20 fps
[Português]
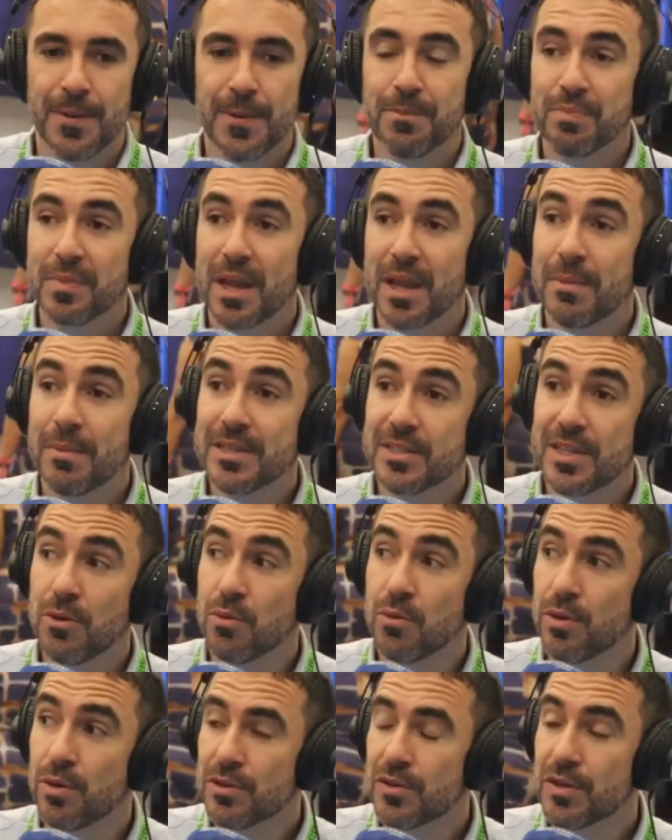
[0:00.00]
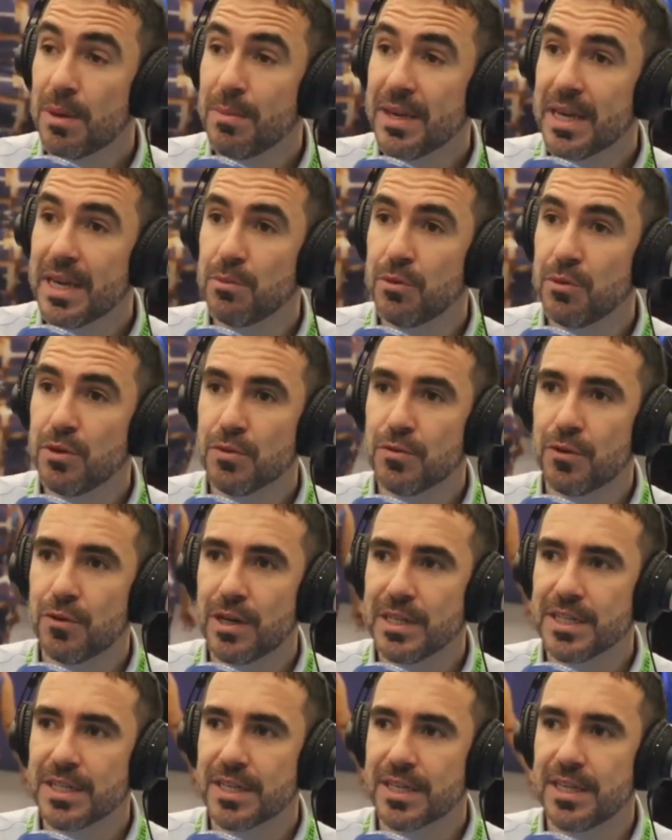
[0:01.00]
Mas tem um outro também que é muito
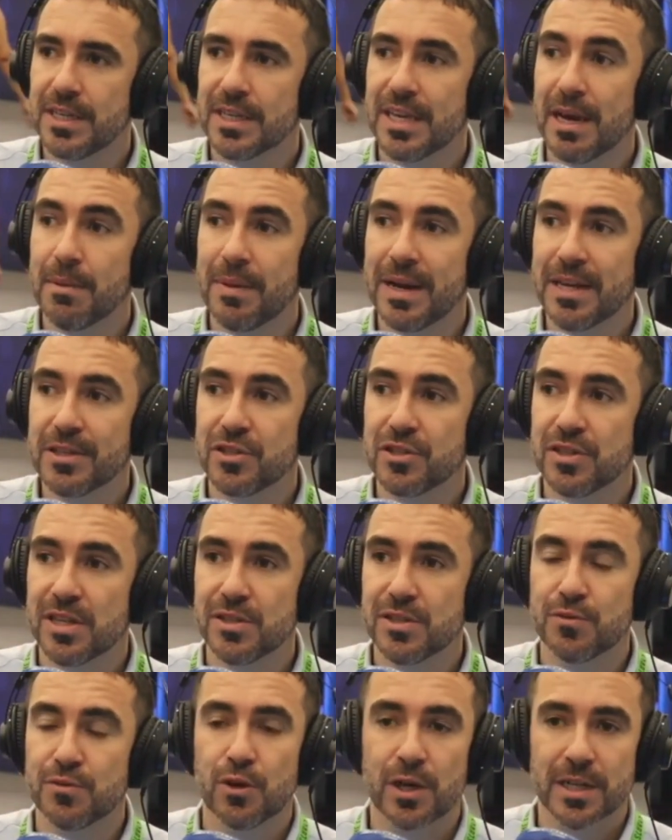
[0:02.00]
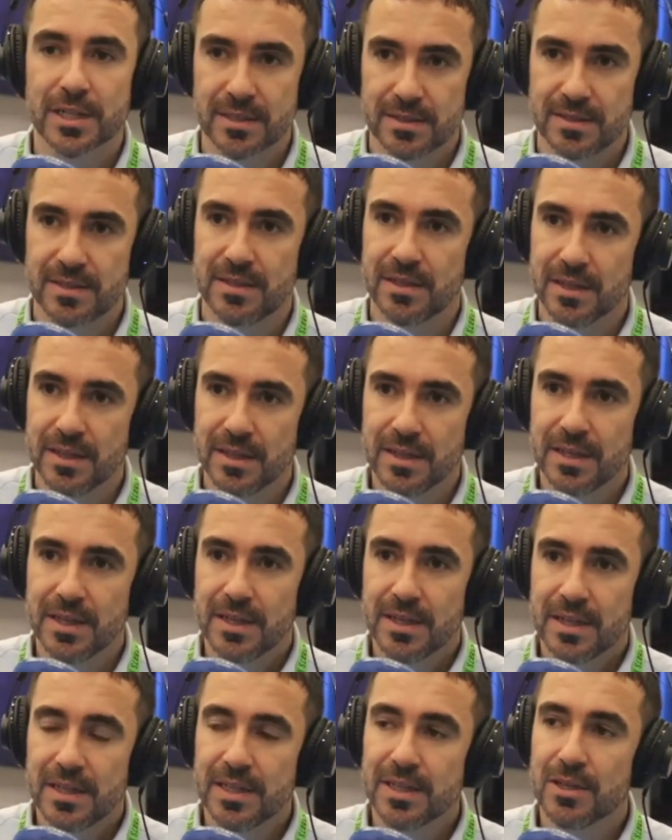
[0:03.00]
forte aqui, que é a parte de advocacy. Ah.
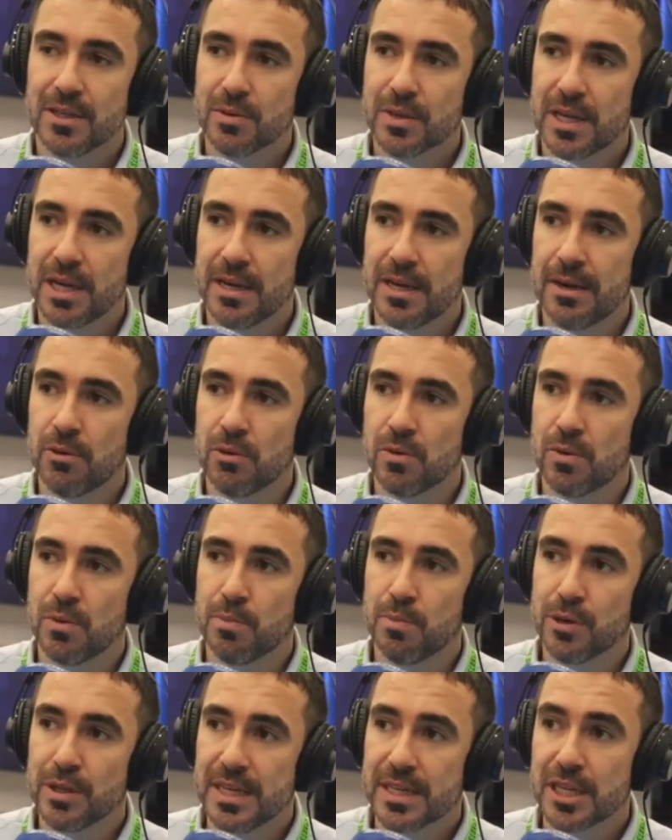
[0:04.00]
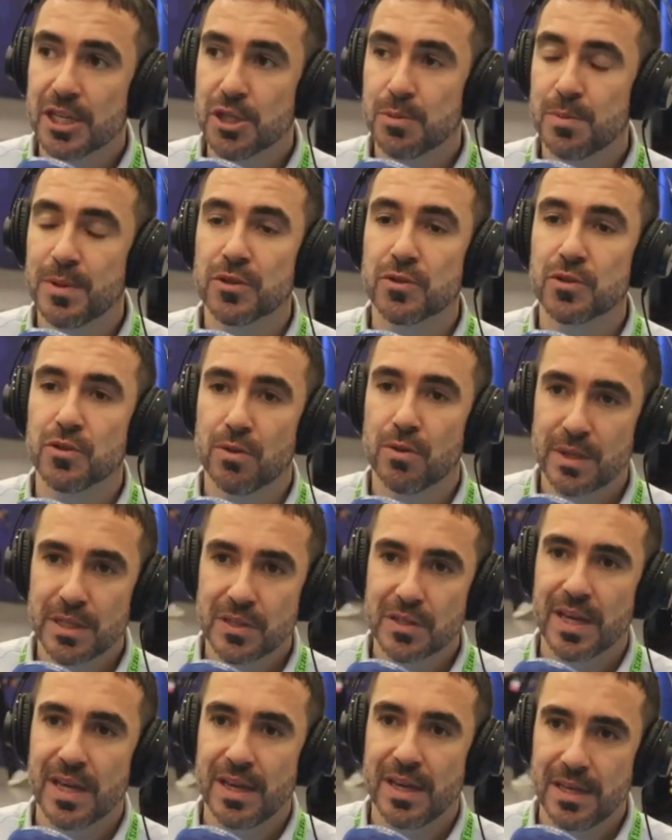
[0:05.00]
Então, que é o poder que as pessoas
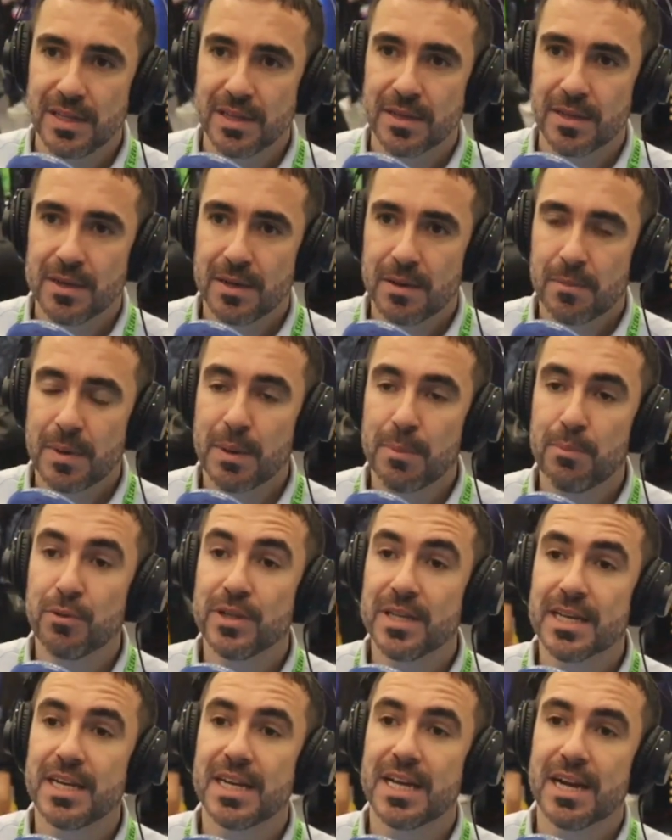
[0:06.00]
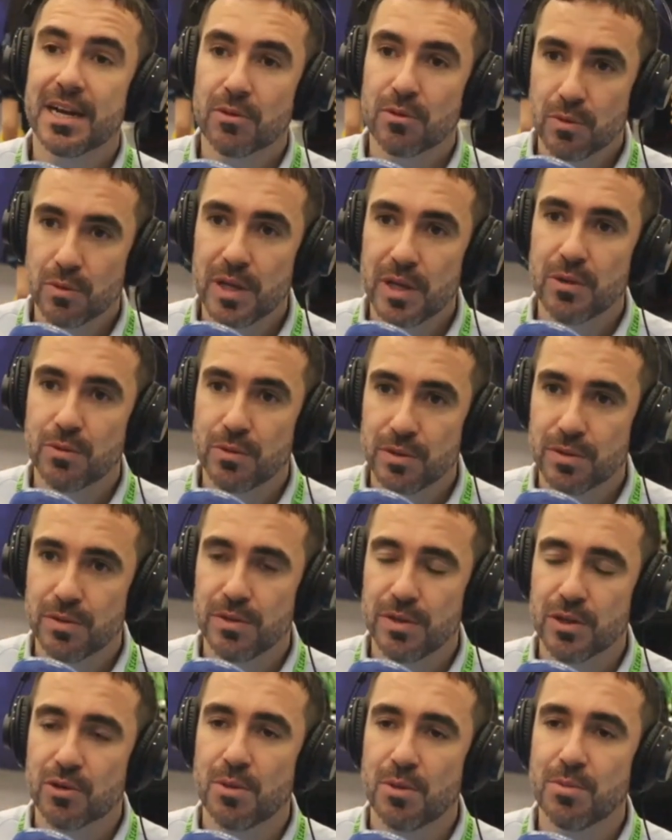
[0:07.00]
têm para poder criar conteúdo e
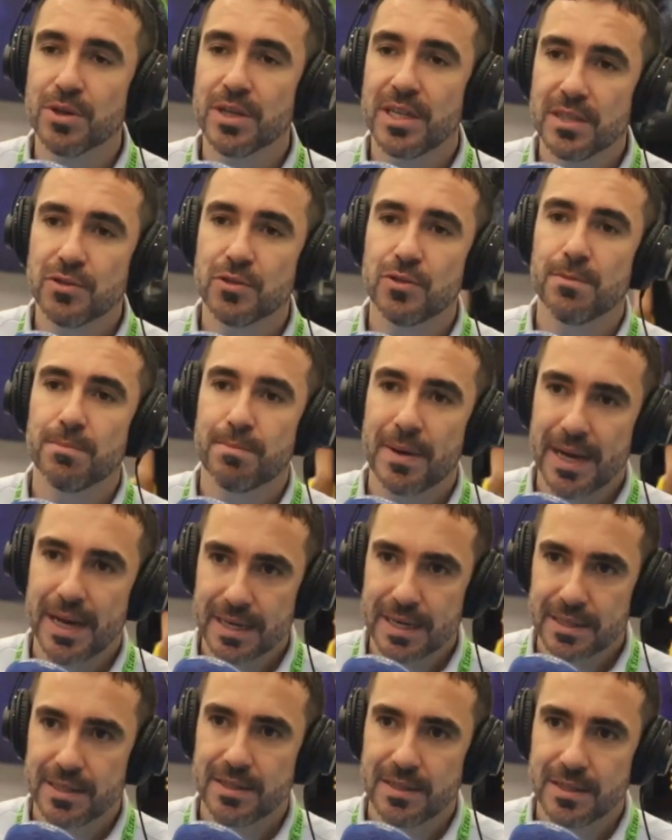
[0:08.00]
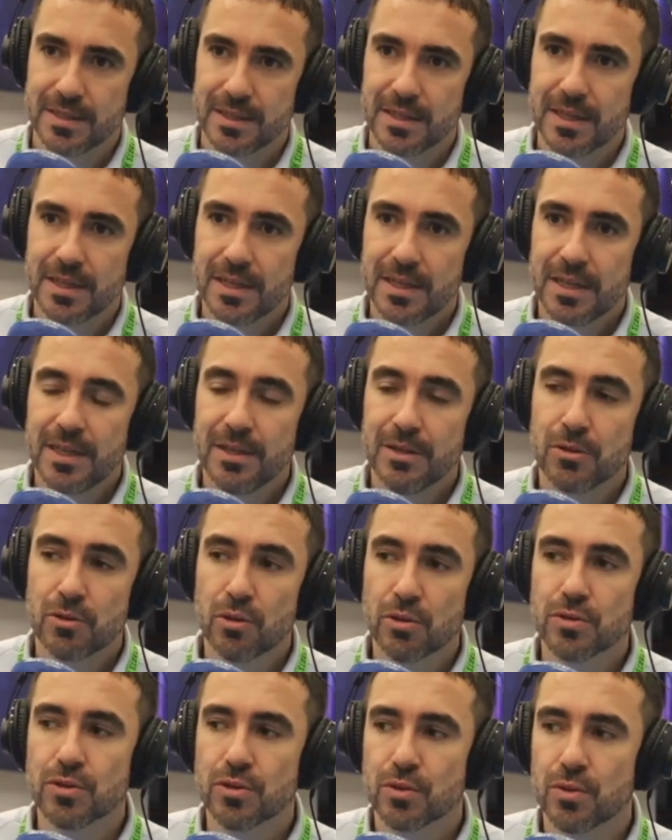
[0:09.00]
como que isso impacta em
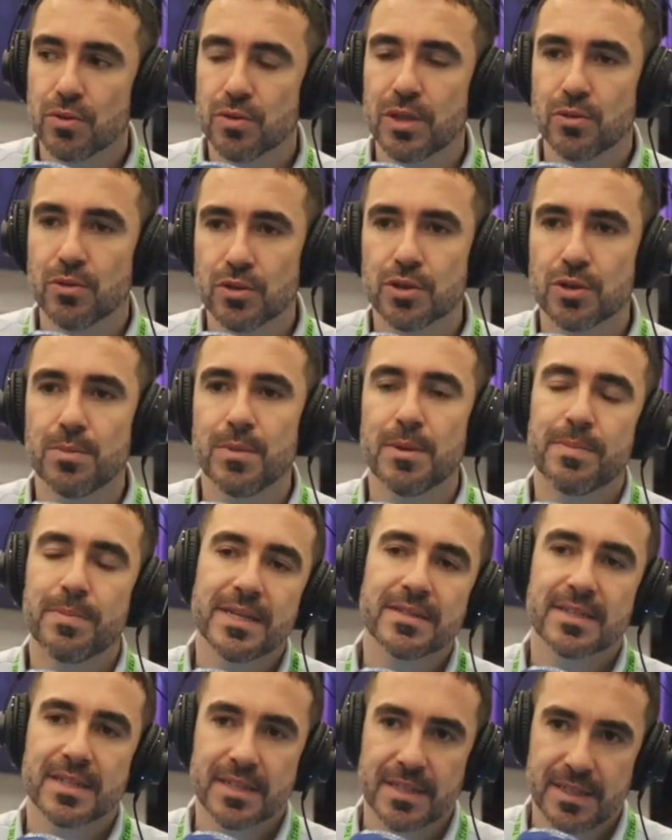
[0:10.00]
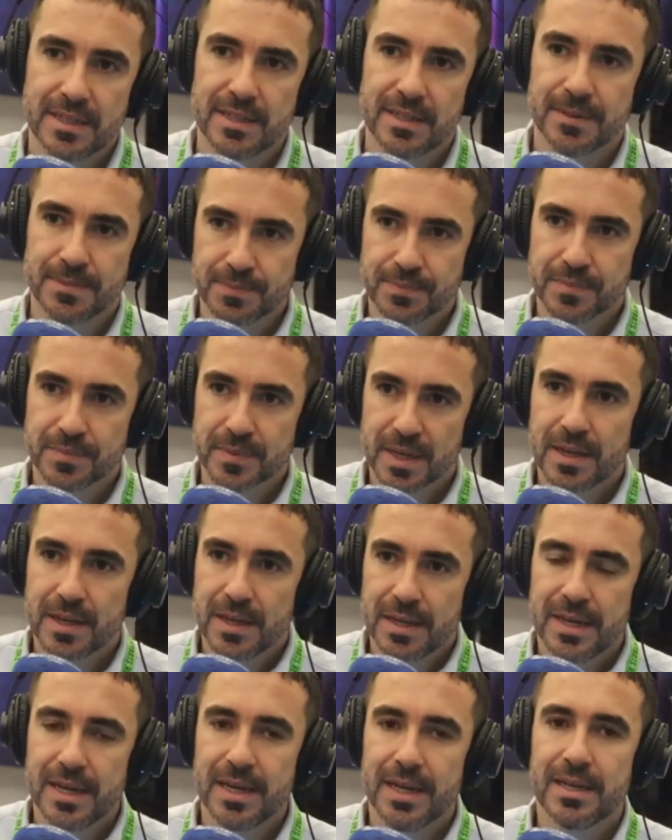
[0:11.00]
todos os conteúdos que uma empresa cria. Uhum.
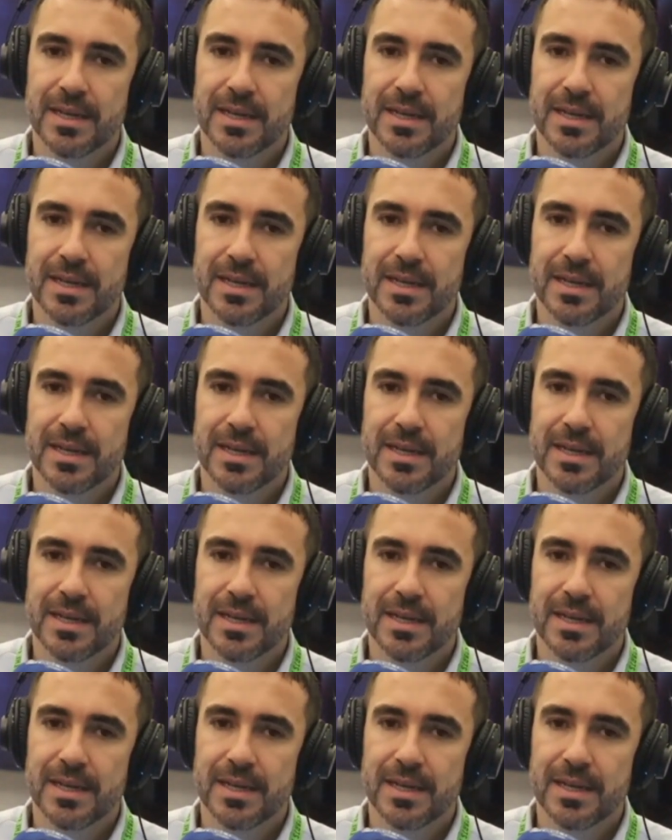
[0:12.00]
Né?